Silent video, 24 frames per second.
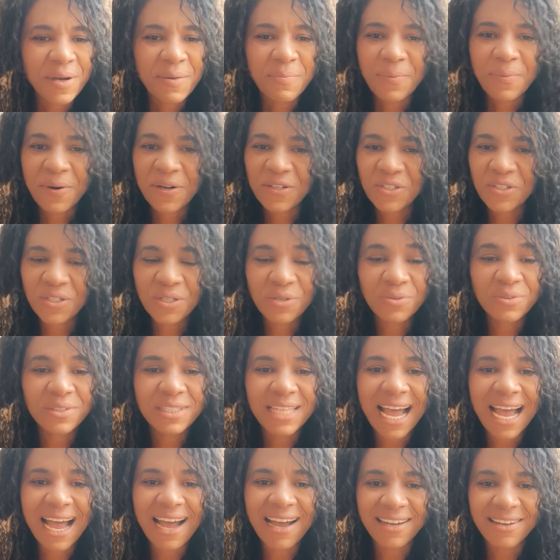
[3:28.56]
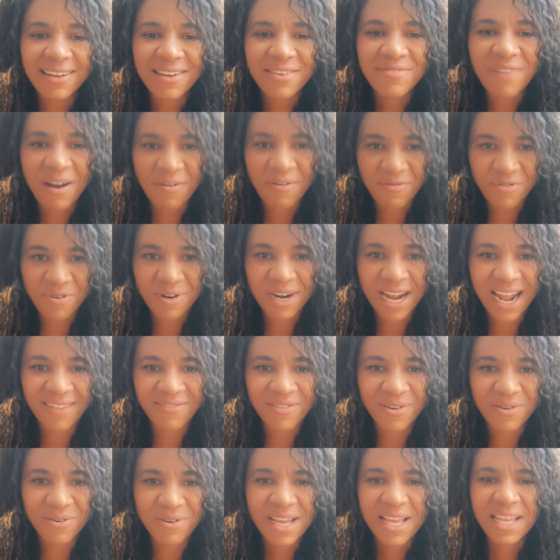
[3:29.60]
pode não estar tá
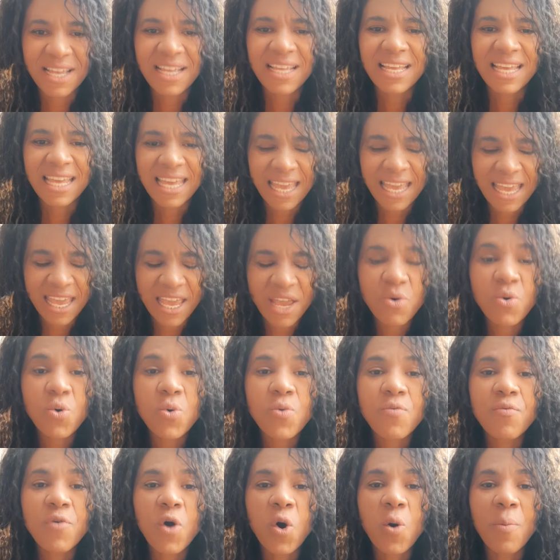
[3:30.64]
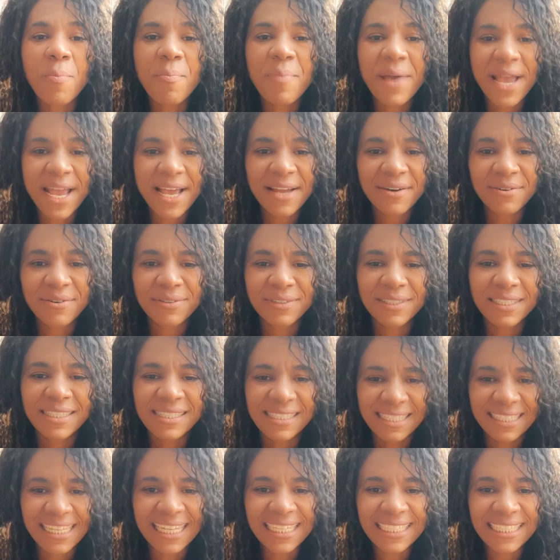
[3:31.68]
favorável. Eu opero.
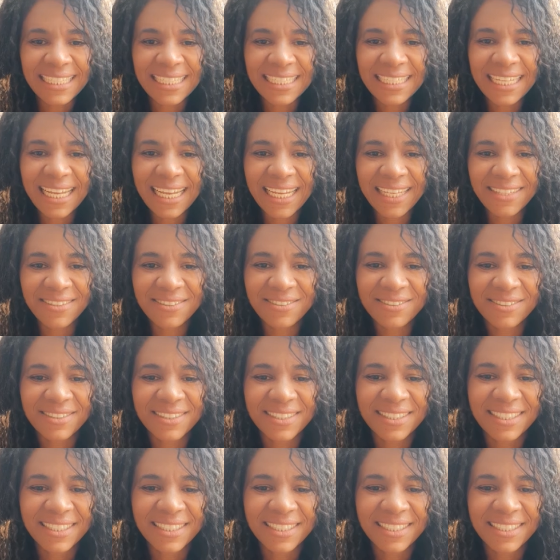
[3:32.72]
Você está entendendo?